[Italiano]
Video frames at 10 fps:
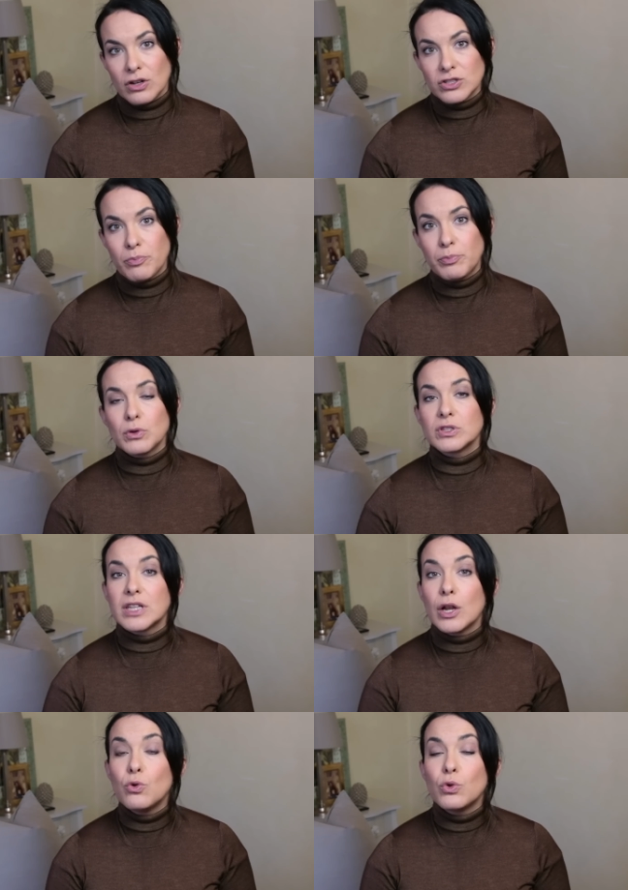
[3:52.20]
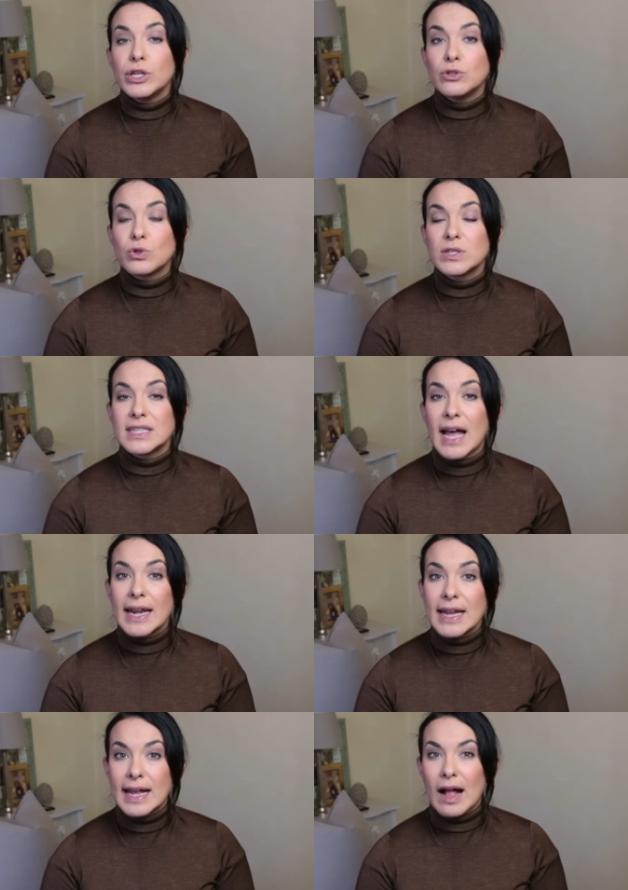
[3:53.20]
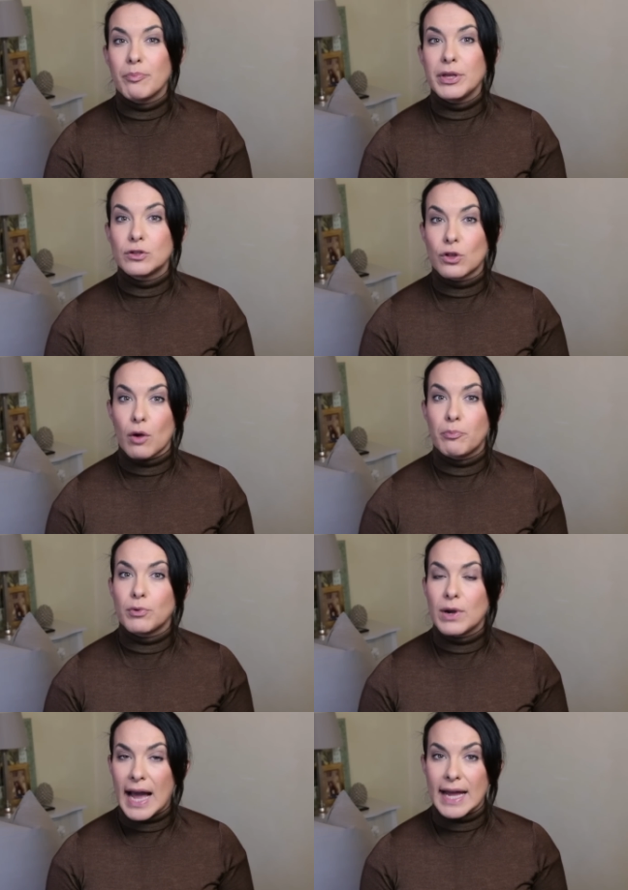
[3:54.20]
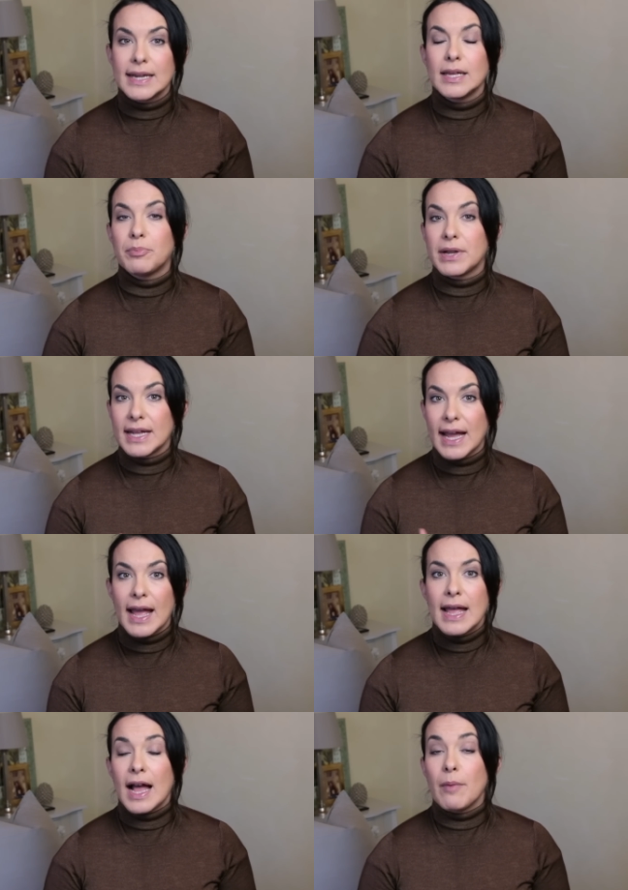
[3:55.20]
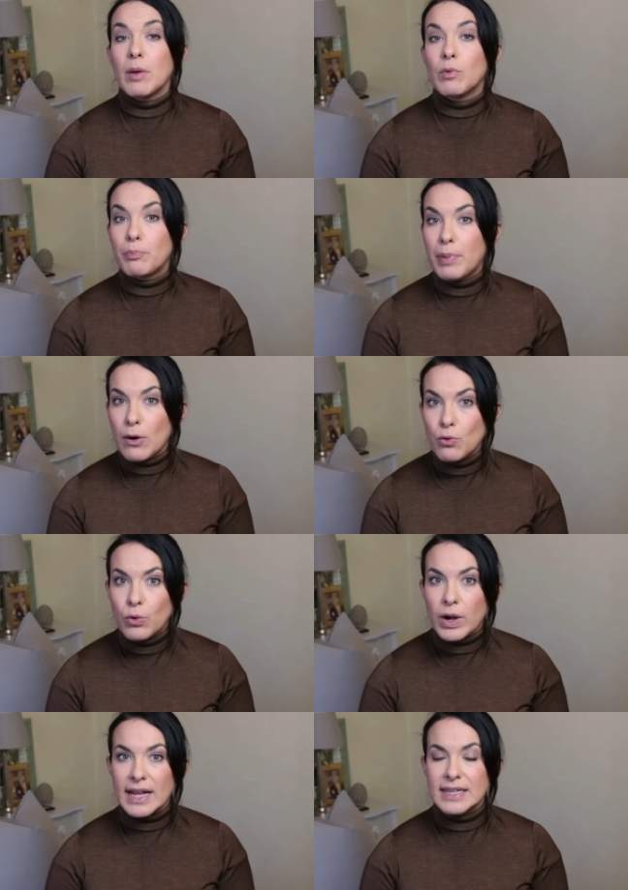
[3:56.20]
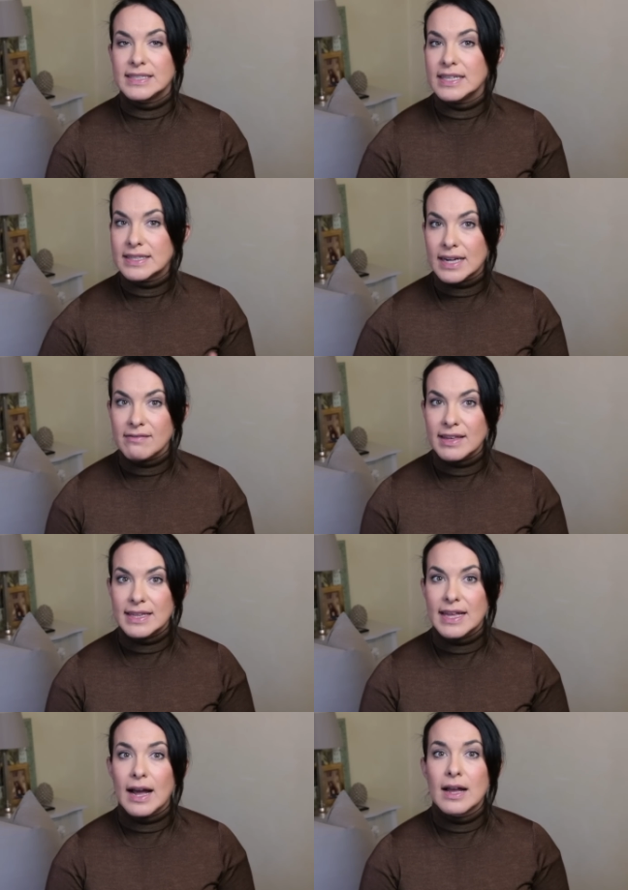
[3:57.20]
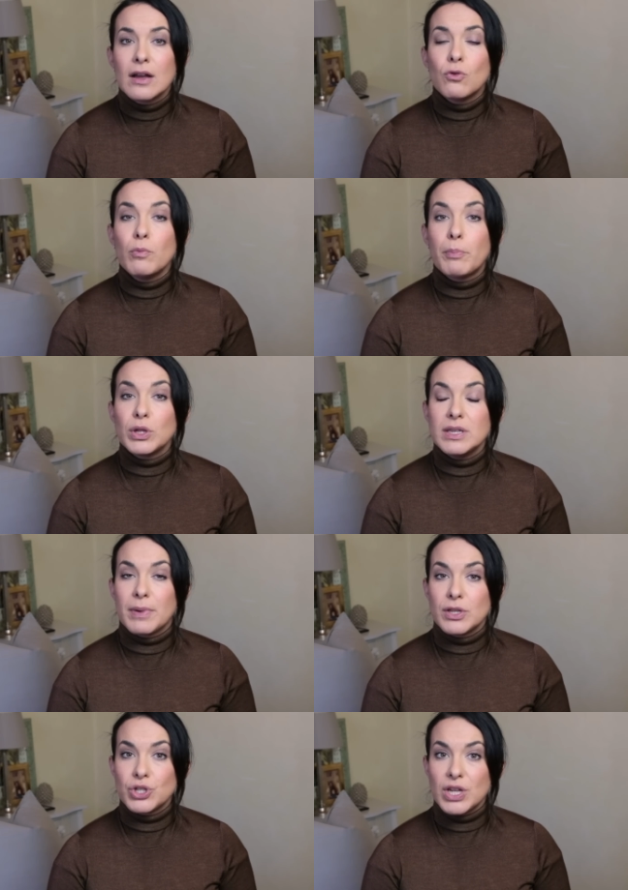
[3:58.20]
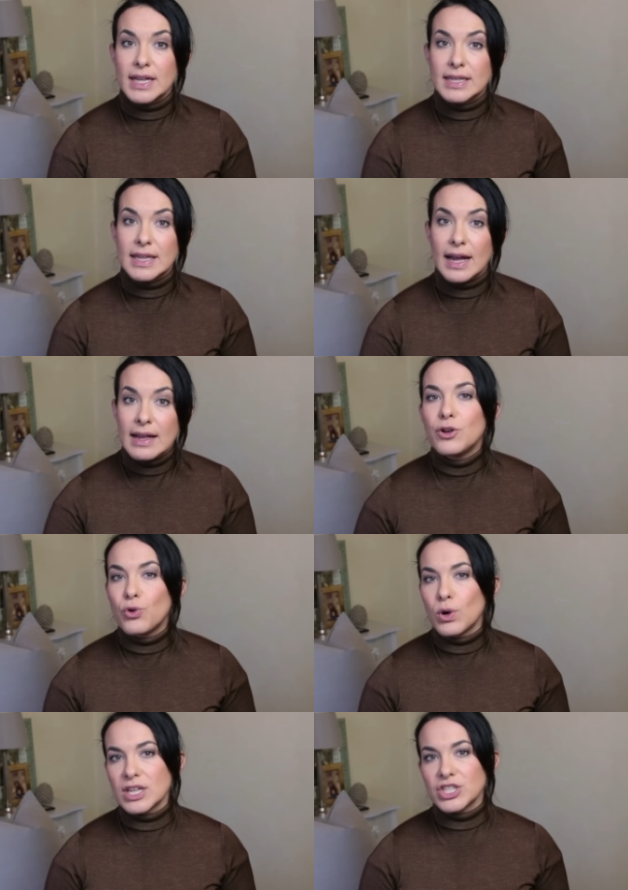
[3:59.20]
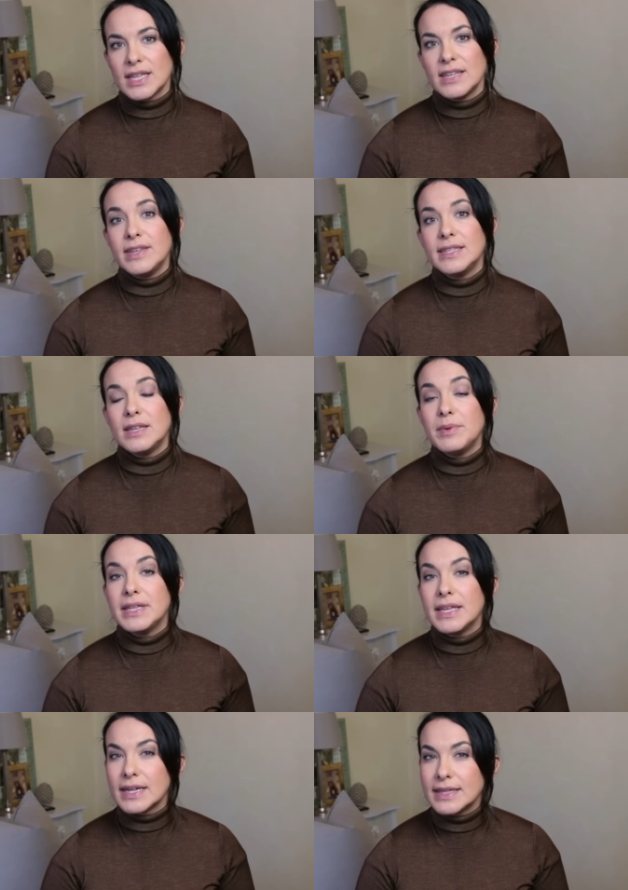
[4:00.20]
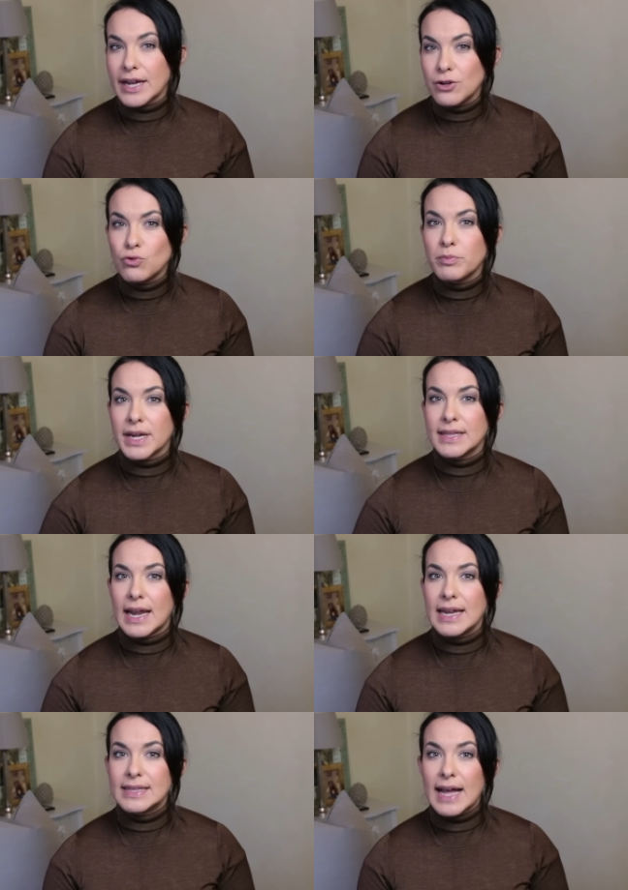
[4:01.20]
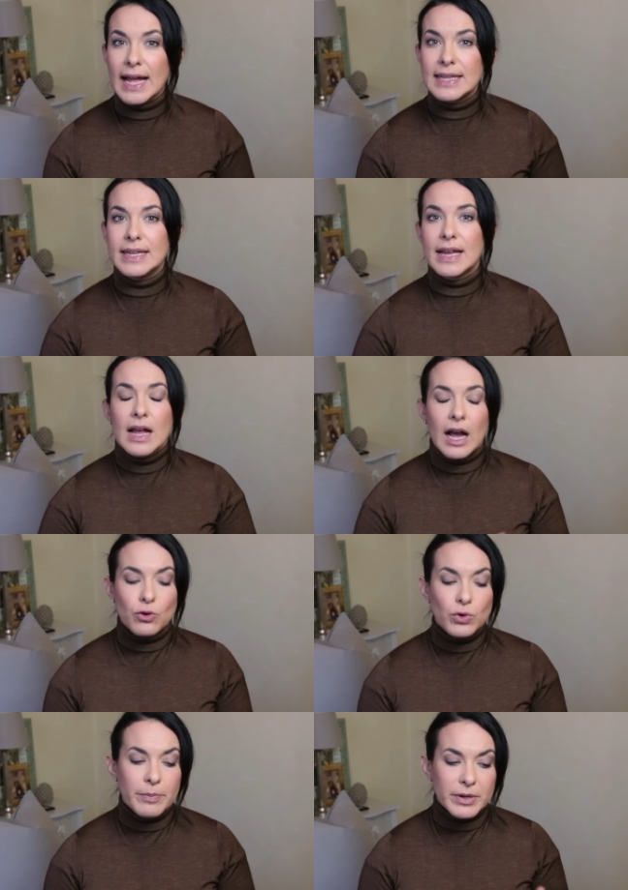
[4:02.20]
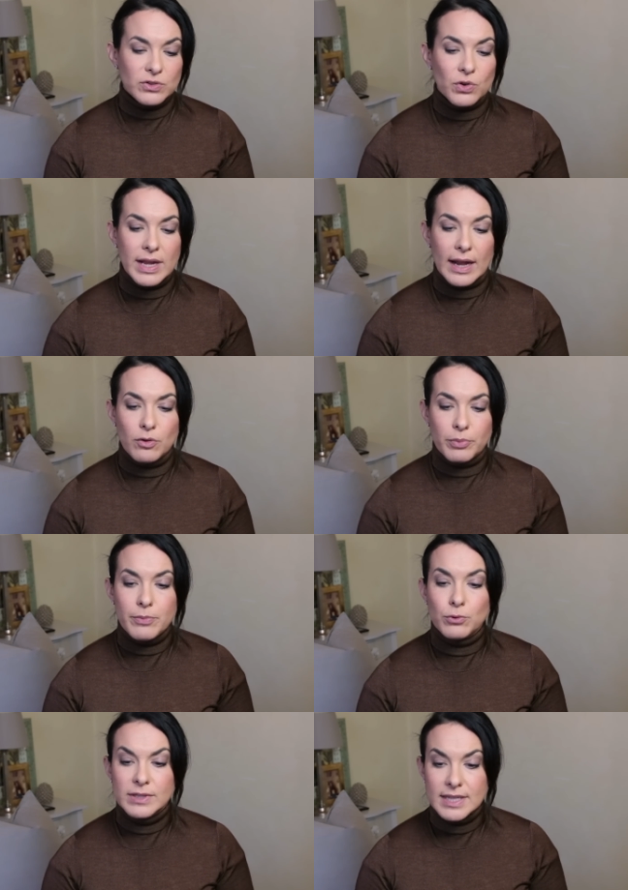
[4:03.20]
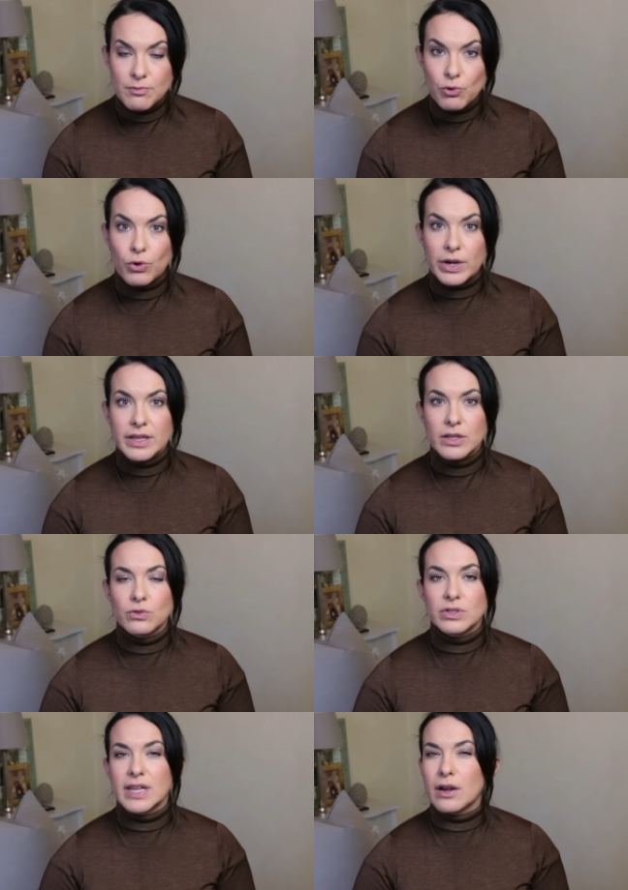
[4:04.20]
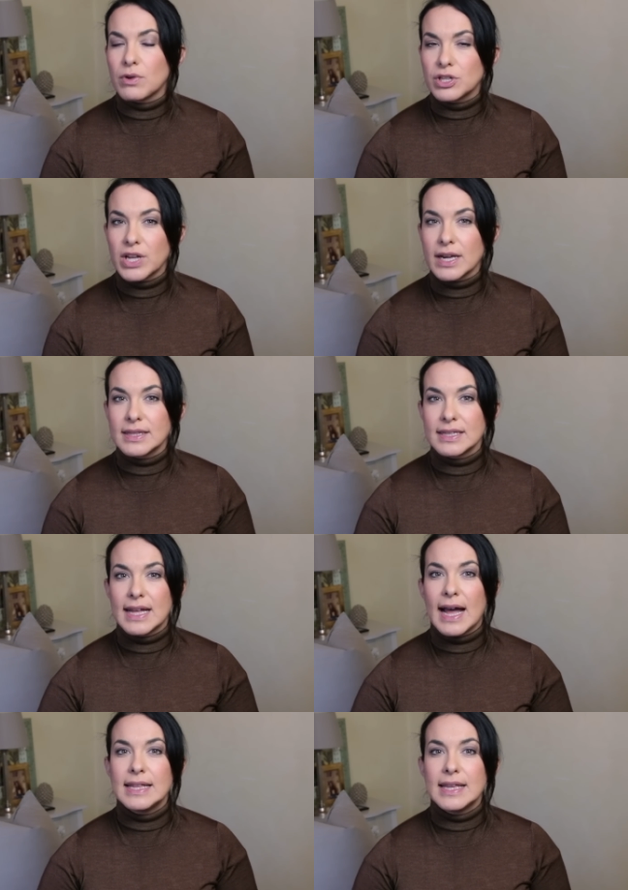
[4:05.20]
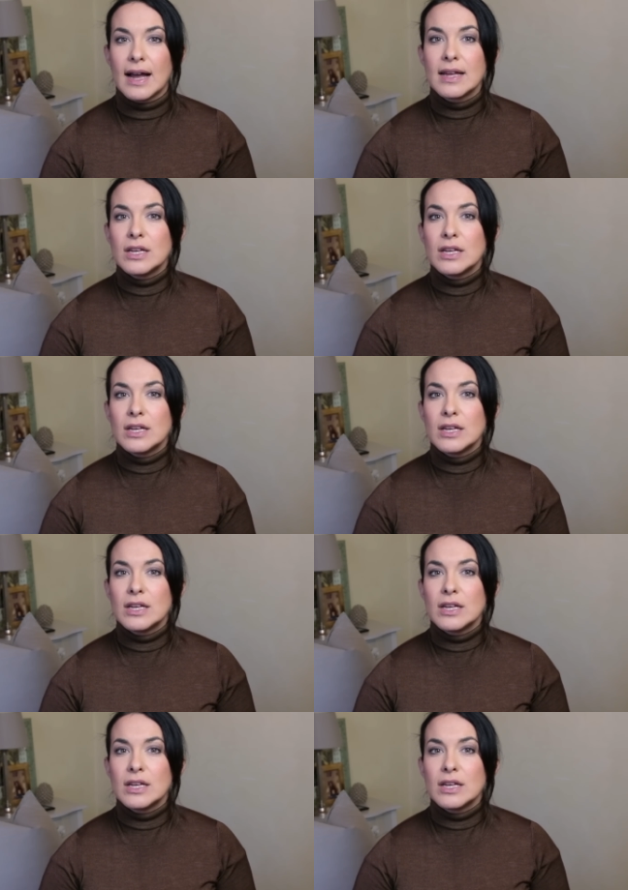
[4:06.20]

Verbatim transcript: cosa opposta, non indossare capi troppo larghi perché abbiamo paura che si intraveda un po' di pancetta. Non lasciatevi intimidire dai numeri, dalle taglie. Alcune persone hanno proprio timore di indossare una certa taglia